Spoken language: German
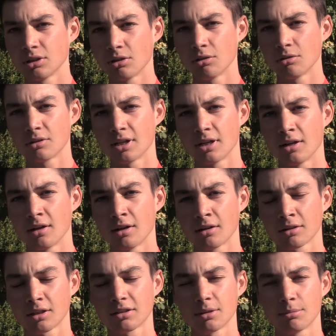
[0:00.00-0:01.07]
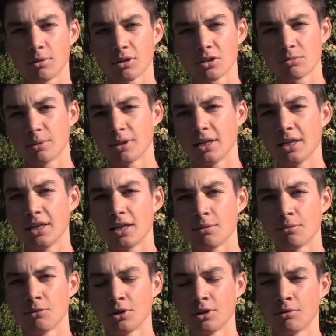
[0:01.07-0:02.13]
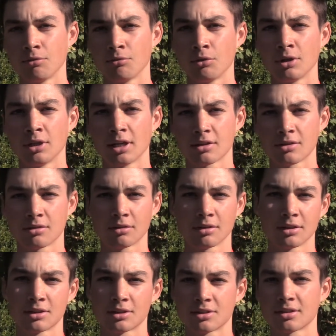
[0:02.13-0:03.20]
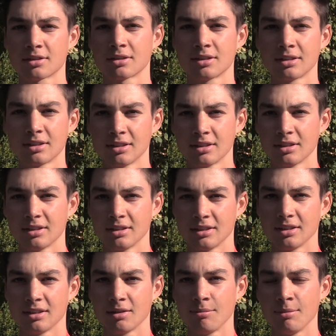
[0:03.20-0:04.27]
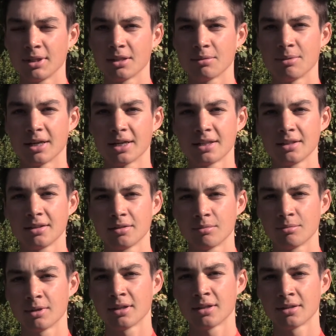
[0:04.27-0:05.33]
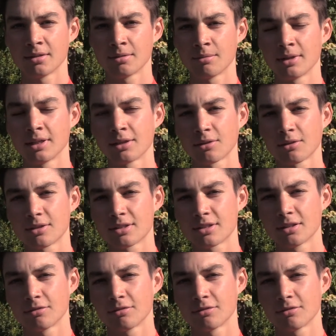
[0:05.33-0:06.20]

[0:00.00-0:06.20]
Und der dritte Platz bei der EM würde ich auch sagen ist mit dabei, war meine größten